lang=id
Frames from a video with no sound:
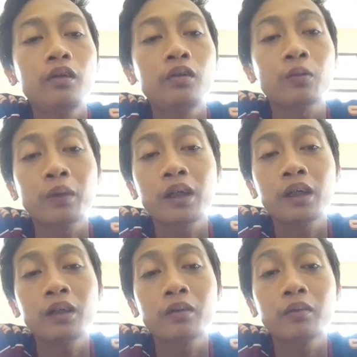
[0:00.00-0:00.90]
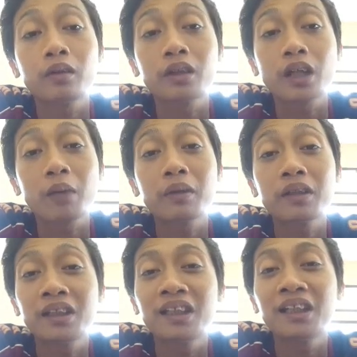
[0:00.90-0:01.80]
Cuman saya
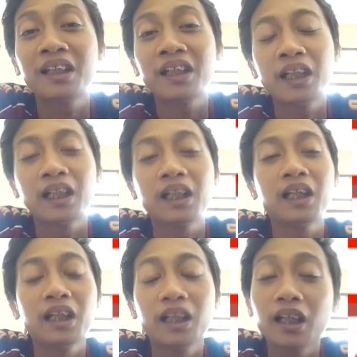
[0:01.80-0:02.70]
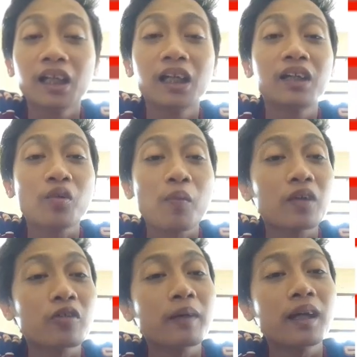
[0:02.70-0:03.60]
masih ah,
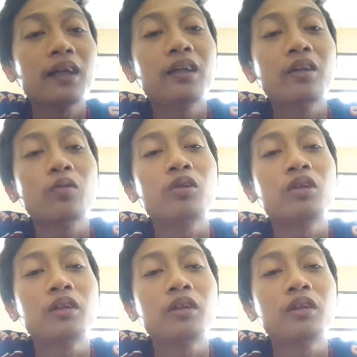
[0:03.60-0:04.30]
coba-coba uh, lagi terus.